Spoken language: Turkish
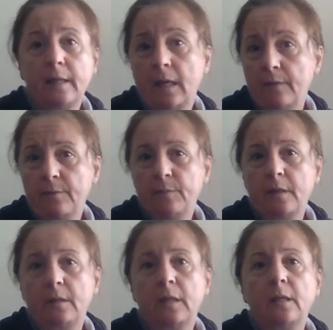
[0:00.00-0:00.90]
Keyfim
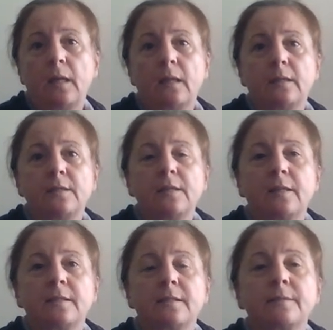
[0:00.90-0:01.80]
yerindeydi
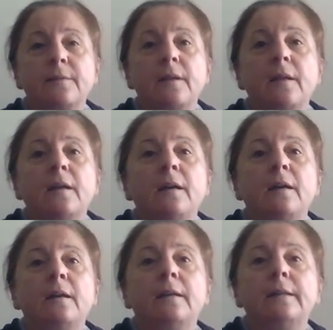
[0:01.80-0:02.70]
anlayacağınız.
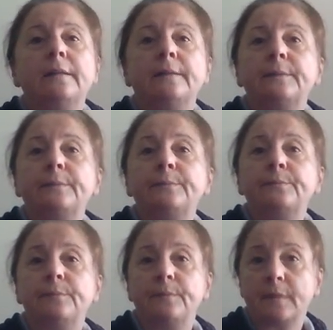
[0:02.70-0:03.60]
Ee,
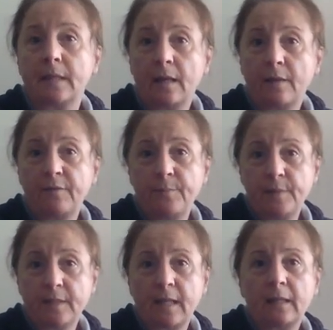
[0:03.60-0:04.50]
hafif bir
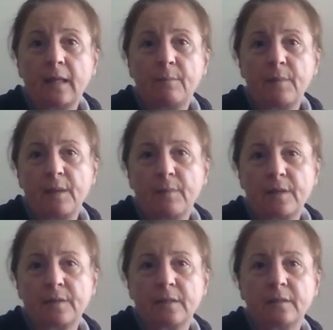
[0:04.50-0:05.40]
sallanmaya
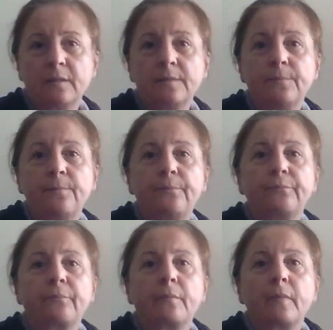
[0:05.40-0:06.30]
başladık.
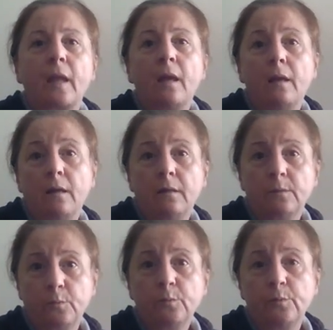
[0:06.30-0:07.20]

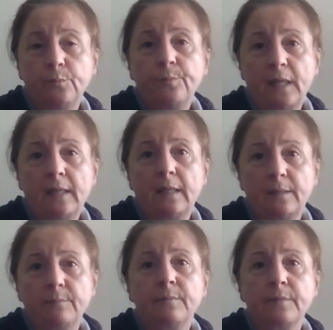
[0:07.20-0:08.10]
Durdum
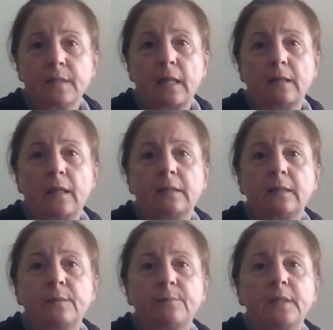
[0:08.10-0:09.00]
bekledim
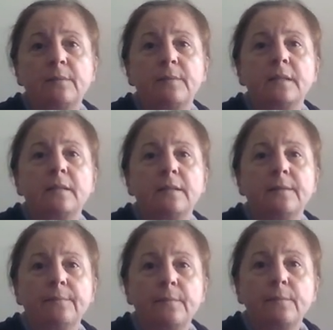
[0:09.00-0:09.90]
sallantının bitmesini.
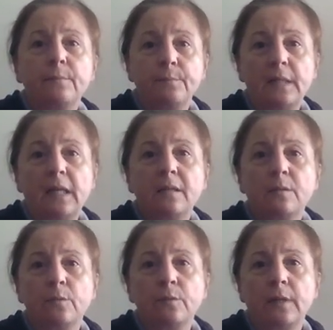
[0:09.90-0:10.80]
Biraz
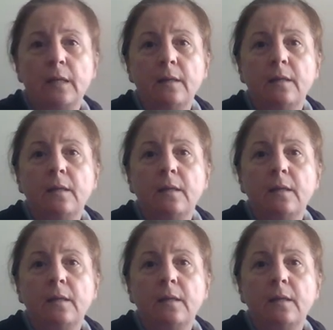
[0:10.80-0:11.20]
sonra